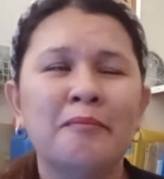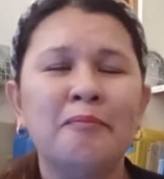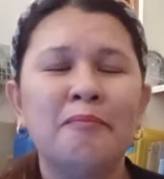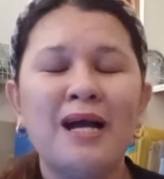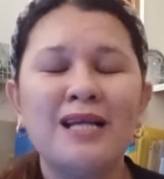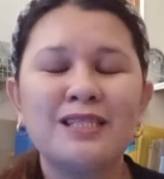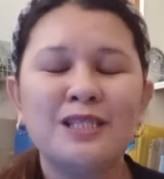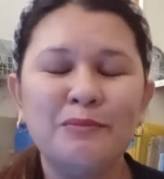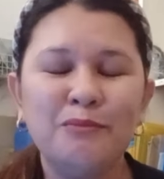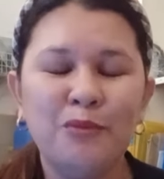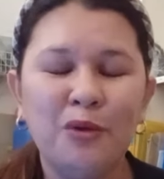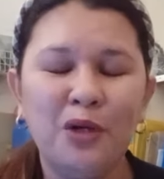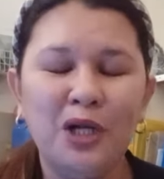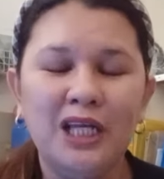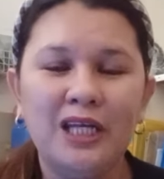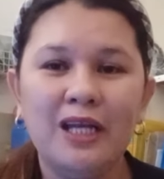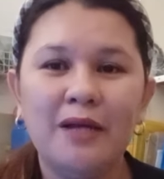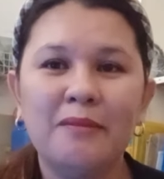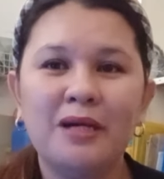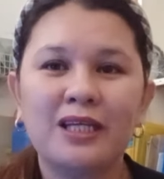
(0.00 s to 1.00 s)
possible
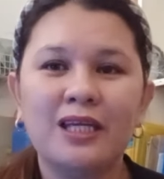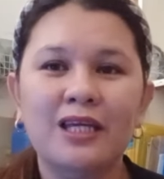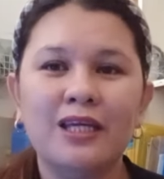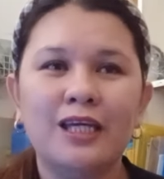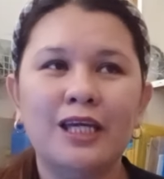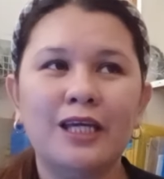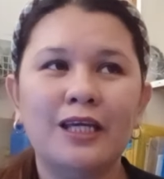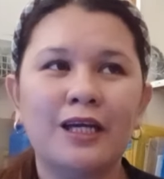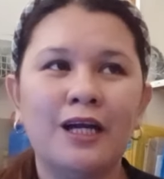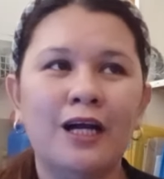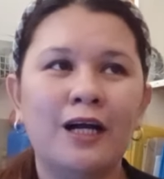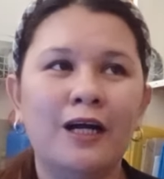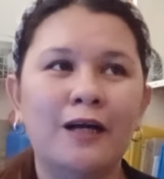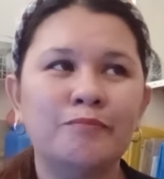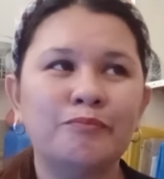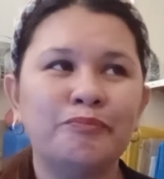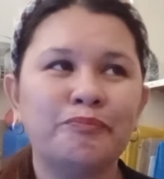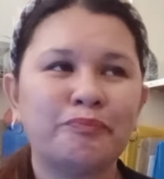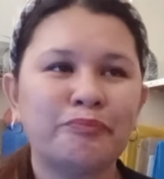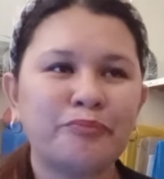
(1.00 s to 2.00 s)
na magiging
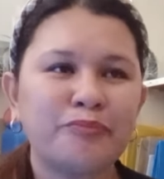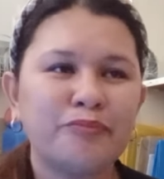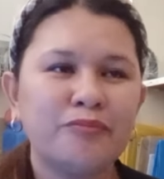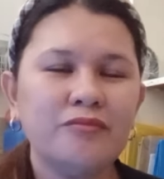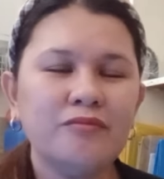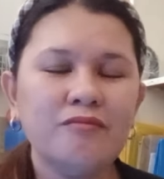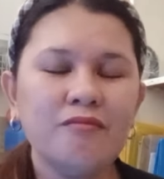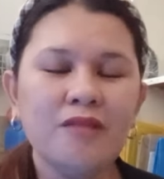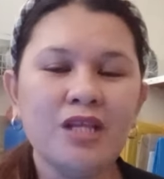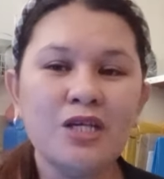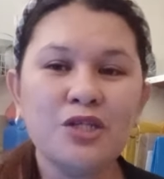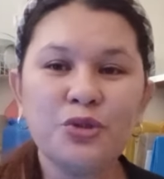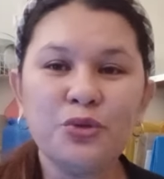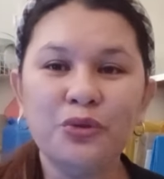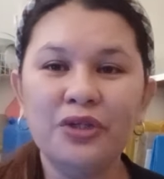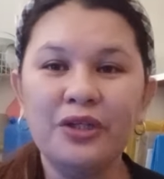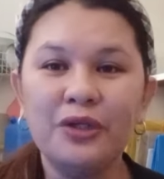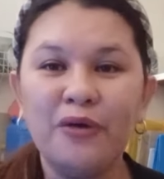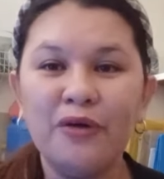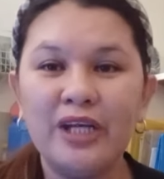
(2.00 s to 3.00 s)
uh,
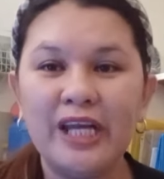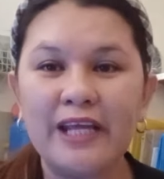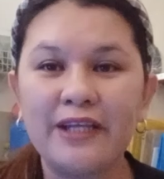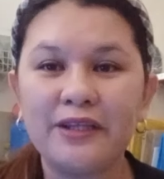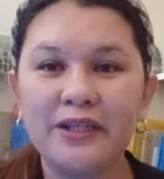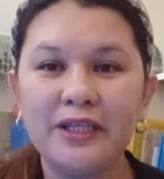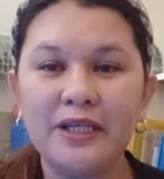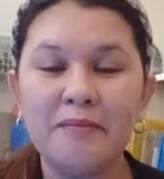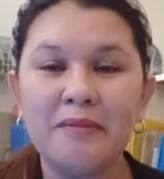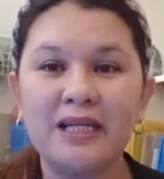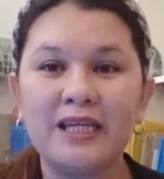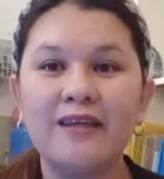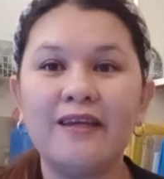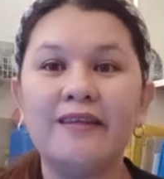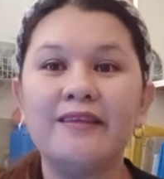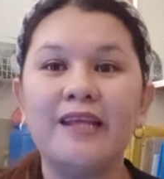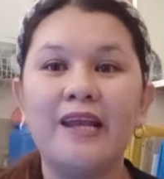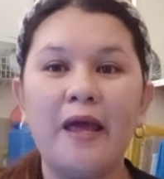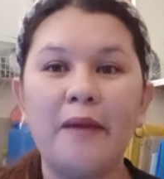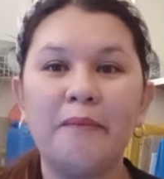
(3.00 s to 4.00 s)
sooner or later na
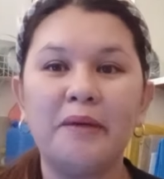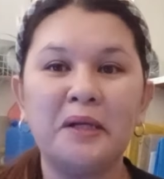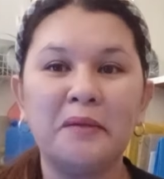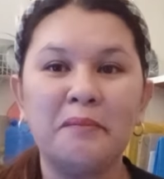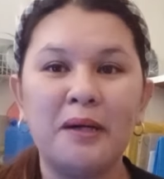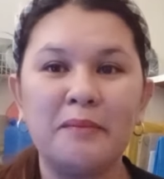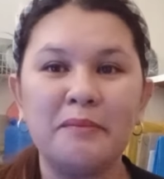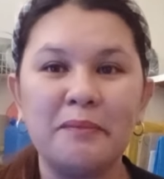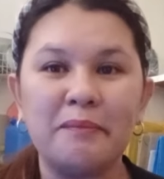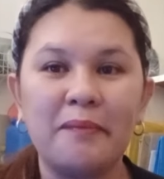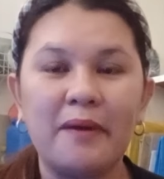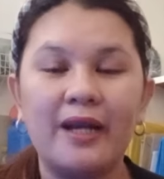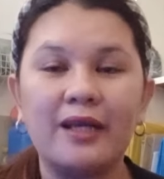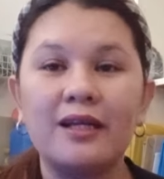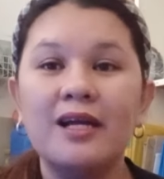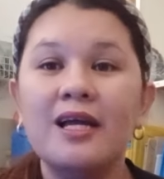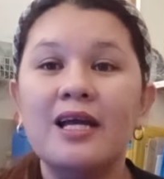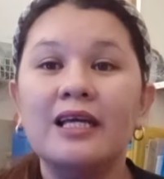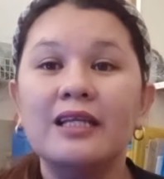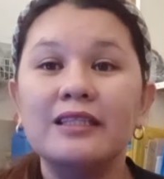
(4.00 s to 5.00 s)
magiging dilema ng Mommy Park
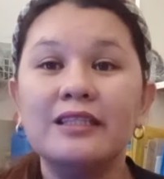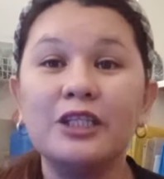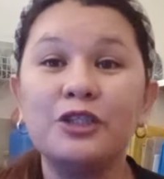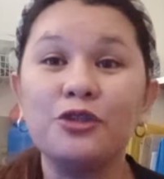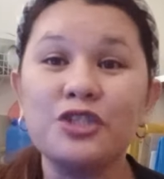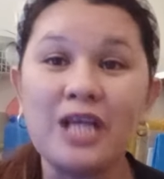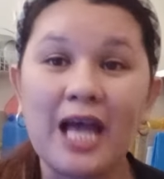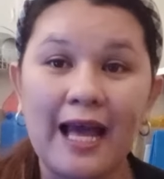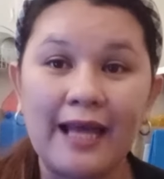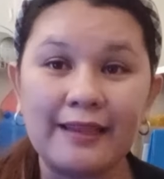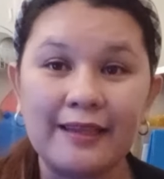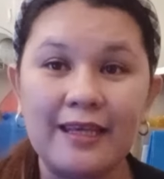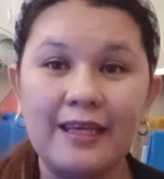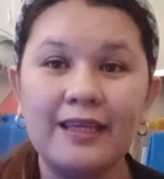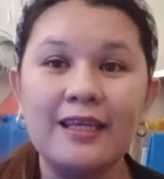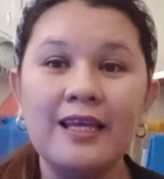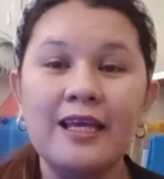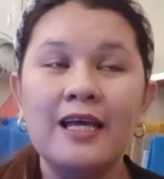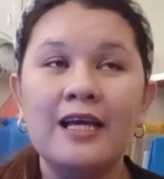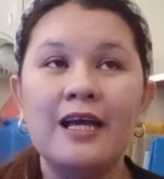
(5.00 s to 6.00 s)
dito sa
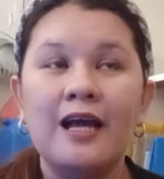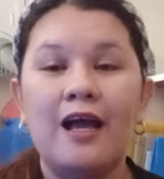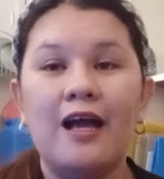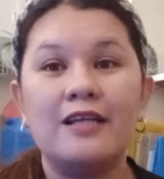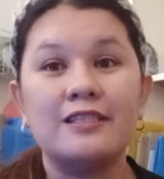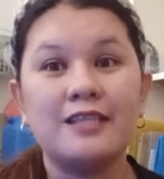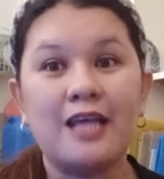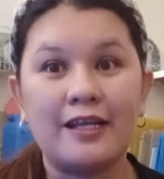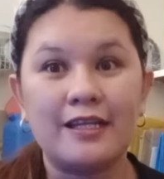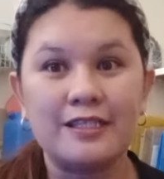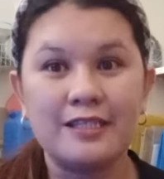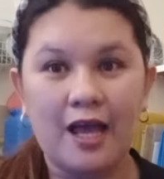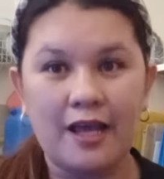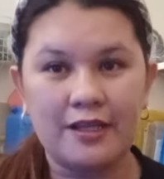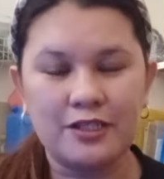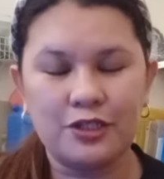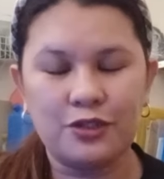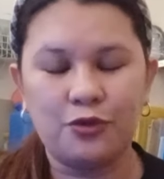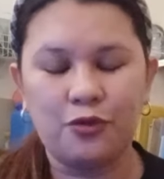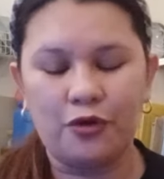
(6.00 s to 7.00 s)
ating uh,
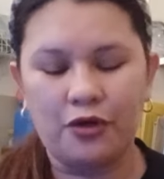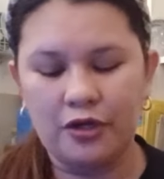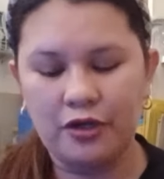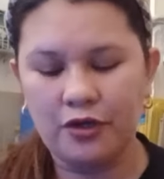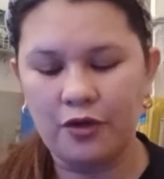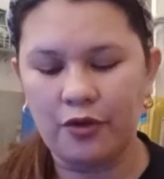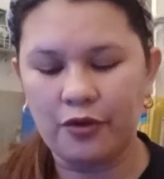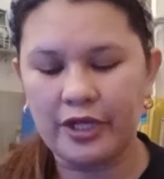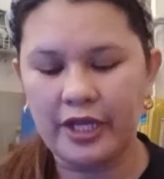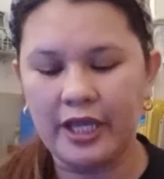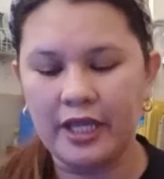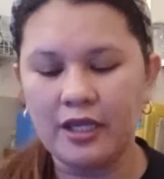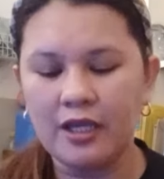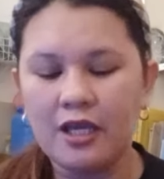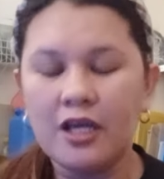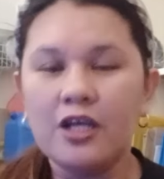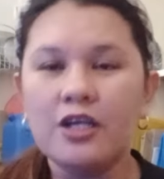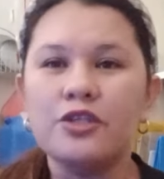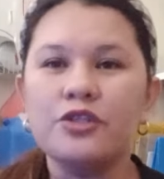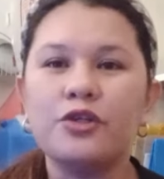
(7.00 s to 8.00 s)
sari-sari store. Okay.
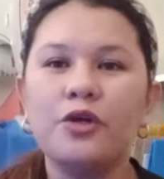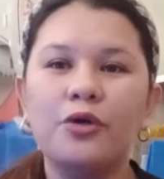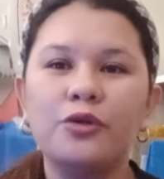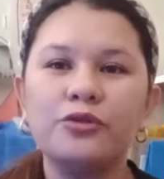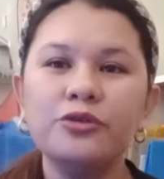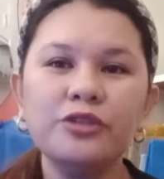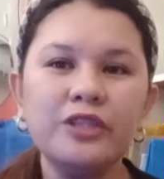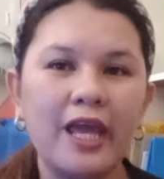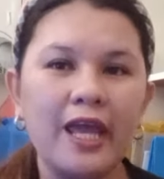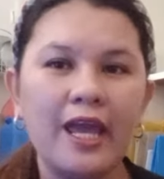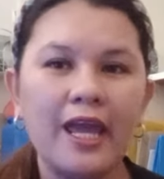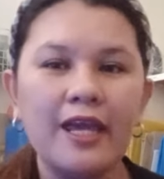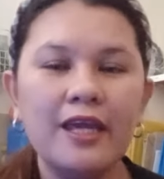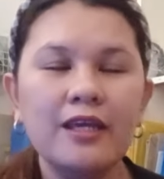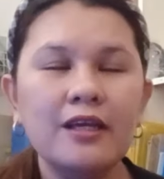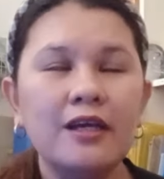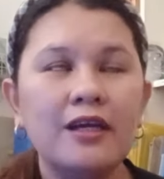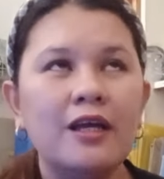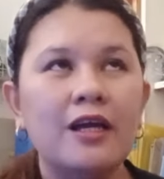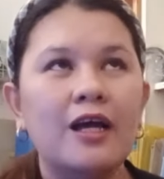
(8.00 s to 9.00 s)
So
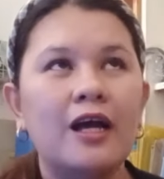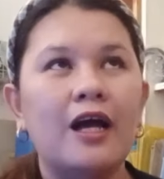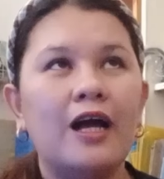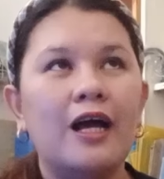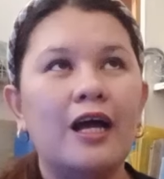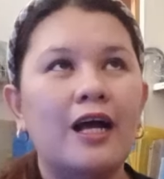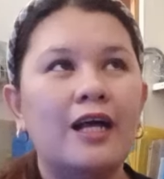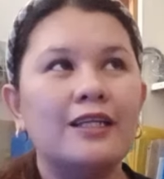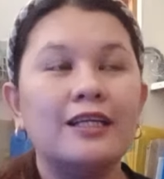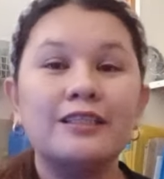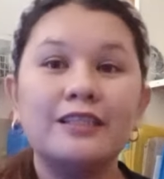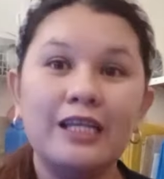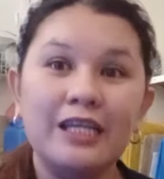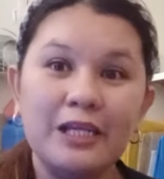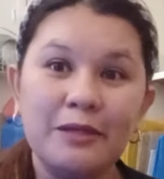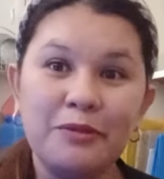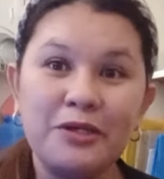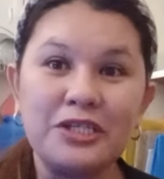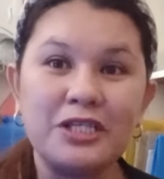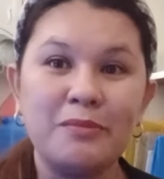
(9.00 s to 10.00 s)
today, uh,
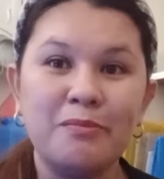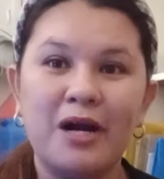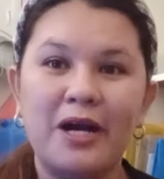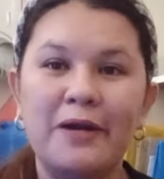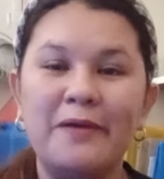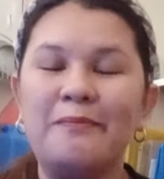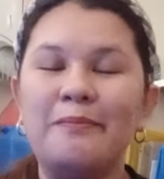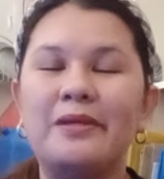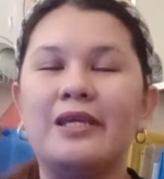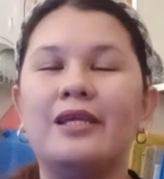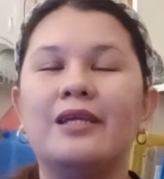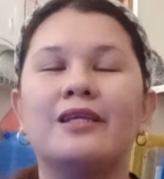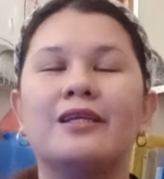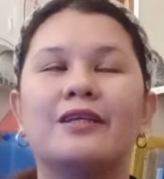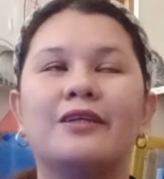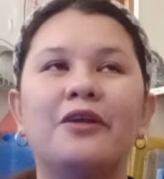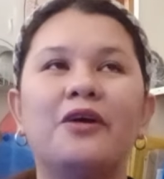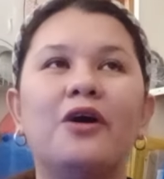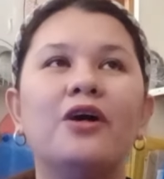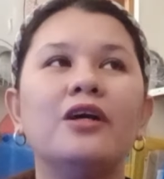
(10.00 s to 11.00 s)
nag-deliver si Marby,
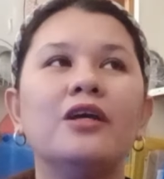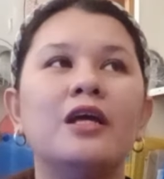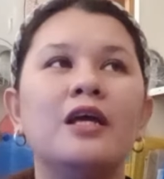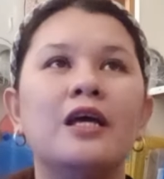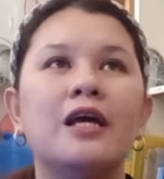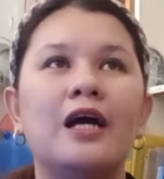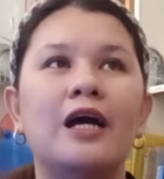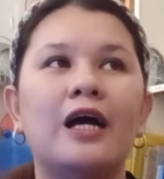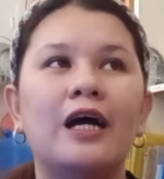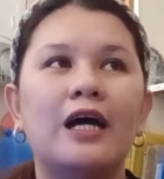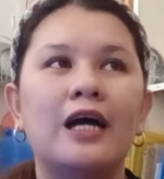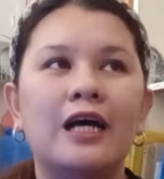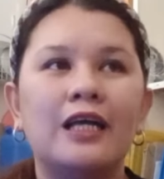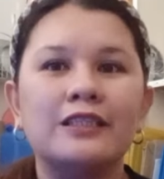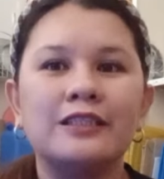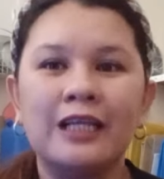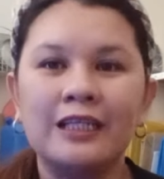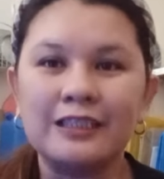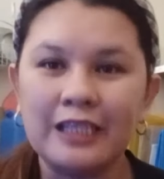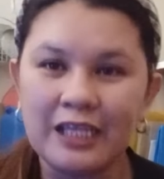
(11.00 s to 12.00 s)
no?
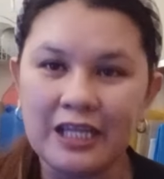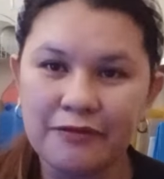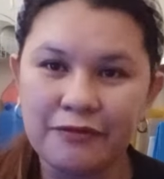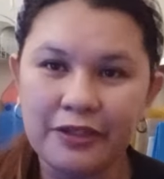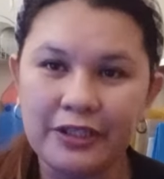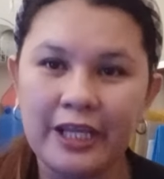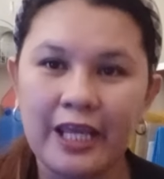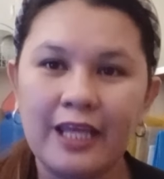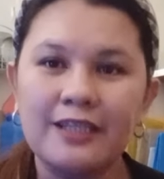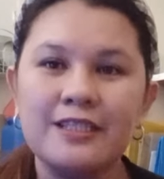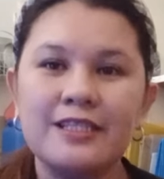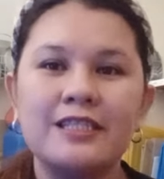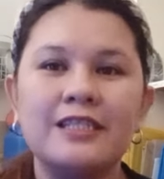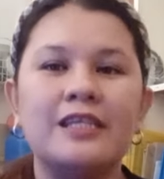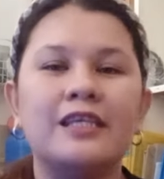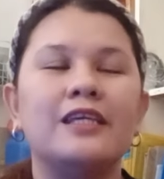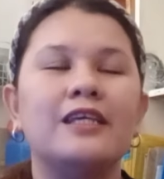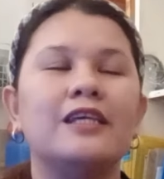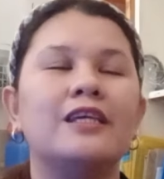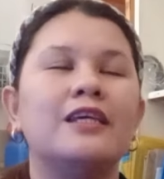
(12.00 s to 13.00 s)
At uh, nag-deliver din
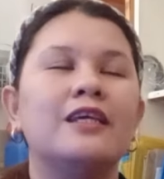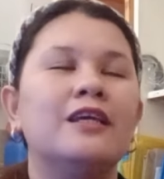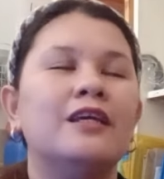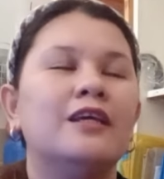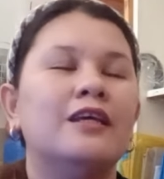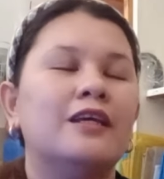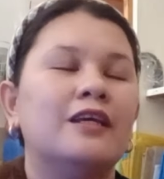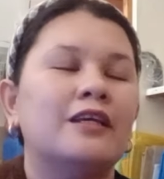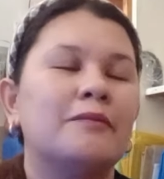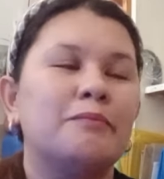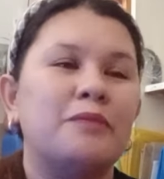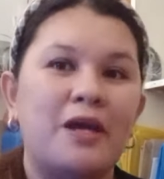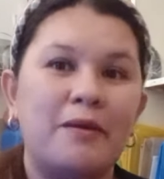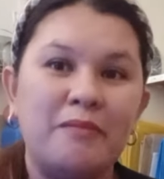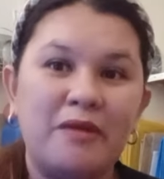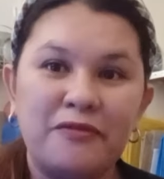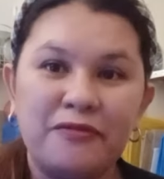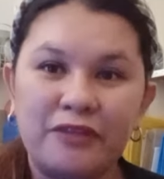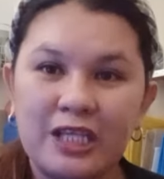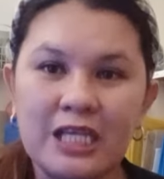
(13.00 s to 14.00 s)
si
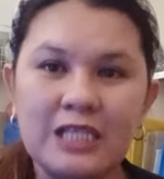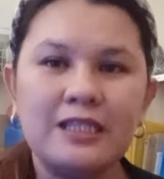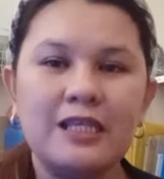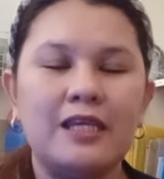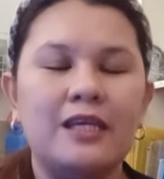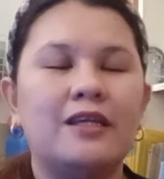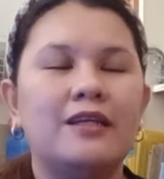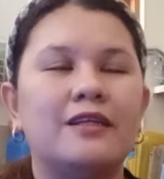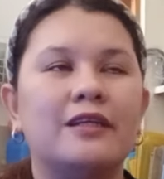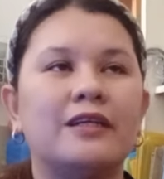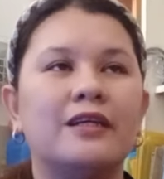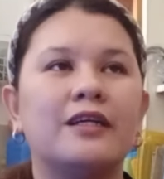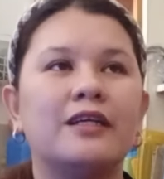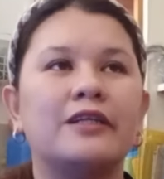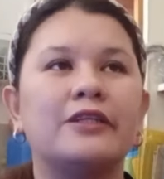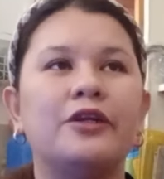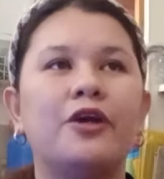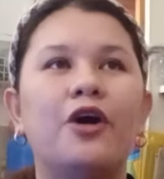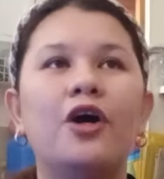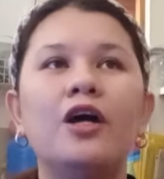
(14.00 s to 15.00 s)
PMFTC,
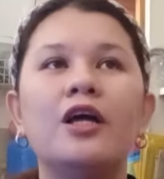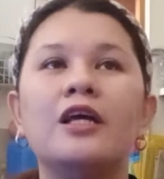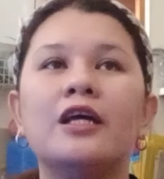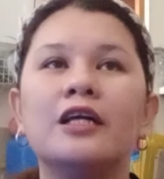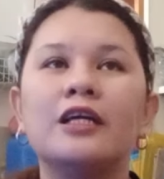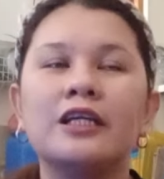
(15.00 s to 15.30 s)
no?